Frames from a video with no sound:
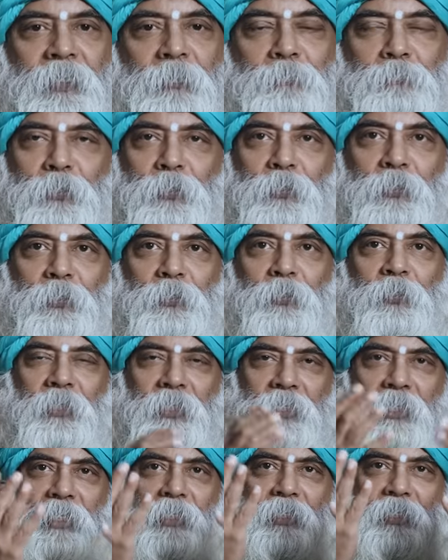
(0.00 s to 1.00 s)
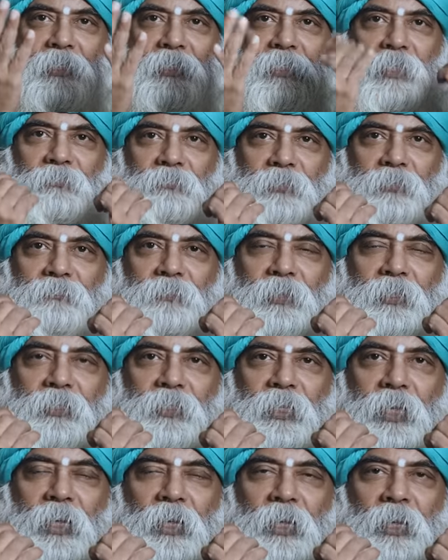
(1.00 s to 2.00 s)
இப்போ எனக்கு டவர்
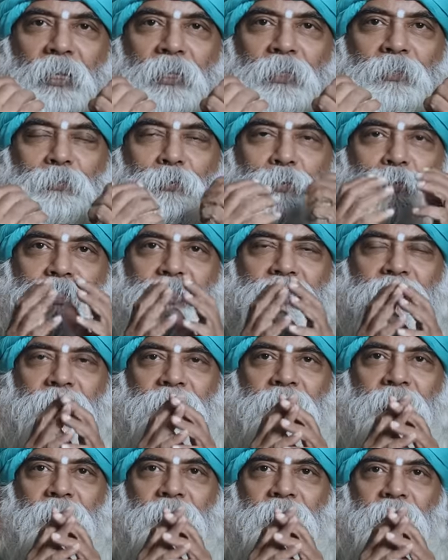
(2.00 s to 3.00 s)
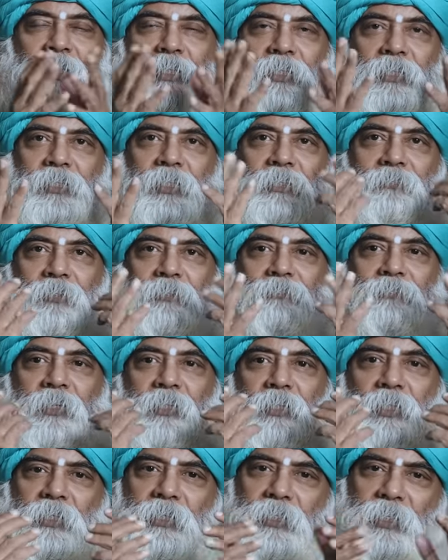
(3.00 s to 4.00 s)
வருதா குருஜி எனக்கு டவர்
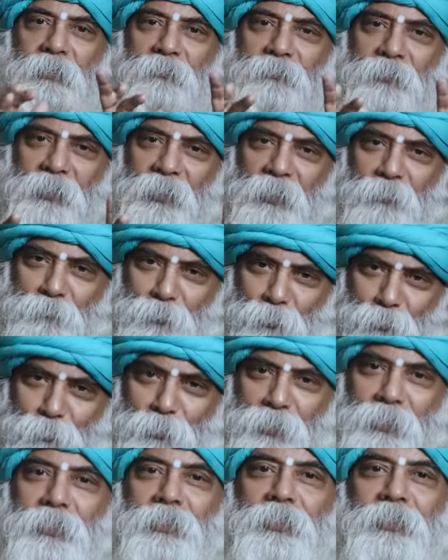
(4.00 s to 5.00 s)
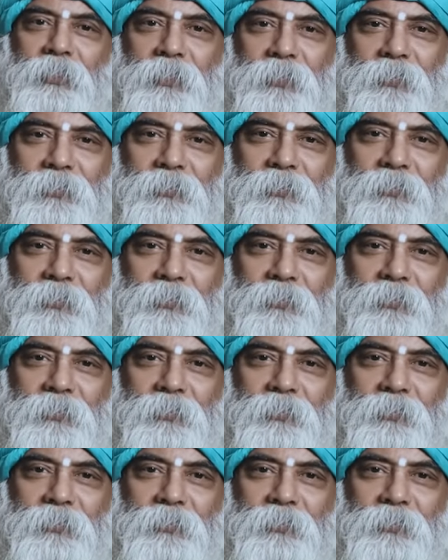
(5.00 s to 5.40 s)
வருதா டவர் எப்பவுமே இருக்குது